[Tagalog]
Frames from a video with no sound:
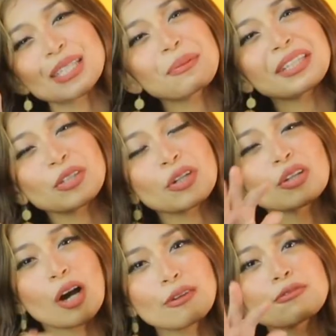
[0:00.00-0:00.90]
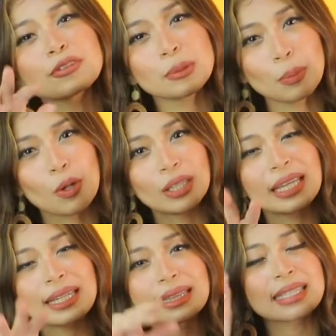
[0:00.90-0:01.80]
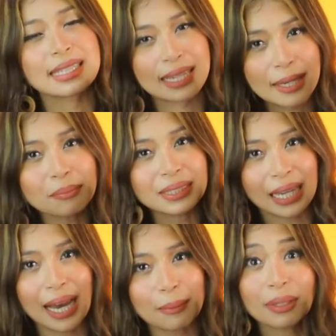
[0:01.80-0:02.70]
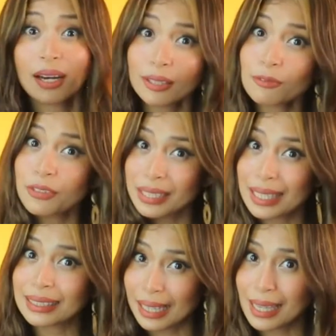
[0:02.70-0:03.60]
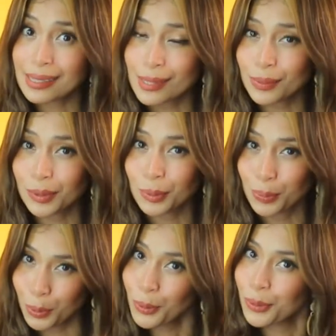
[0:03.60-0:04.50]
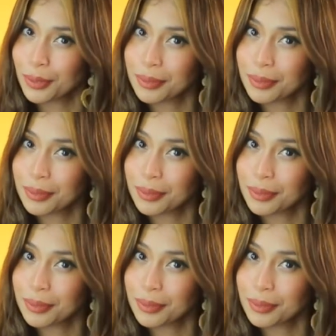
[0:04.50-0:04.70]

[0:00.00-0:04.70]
Something that you're comfortable and at the same time, confident ka sa suot mo.